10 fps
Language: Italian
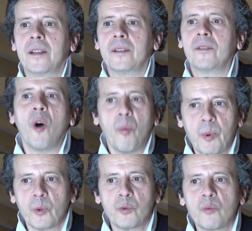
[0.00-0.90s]

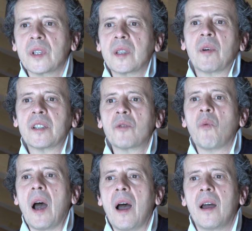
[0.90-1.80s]
Dopo, su queste basi
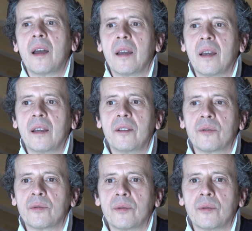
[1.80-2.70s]
qua, eh, io,
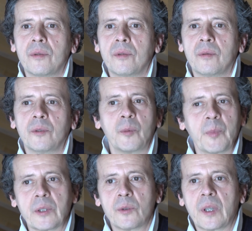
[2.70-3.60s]
sono, io,
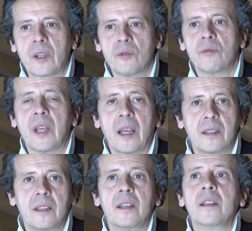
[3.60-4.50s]
penso che i
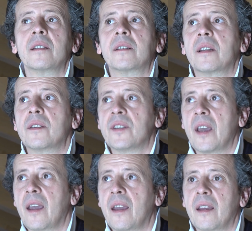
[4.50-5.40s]
risultati, se
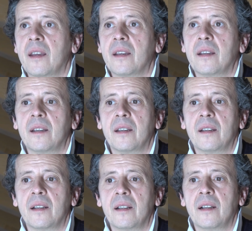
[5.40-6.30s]
c'è eh,
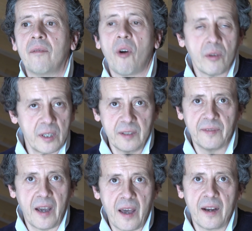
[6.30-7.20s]
eh la voglia di
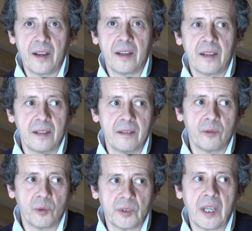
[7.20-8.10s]
fare e la
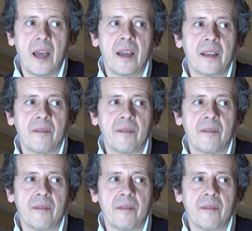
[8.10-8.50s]
volontà e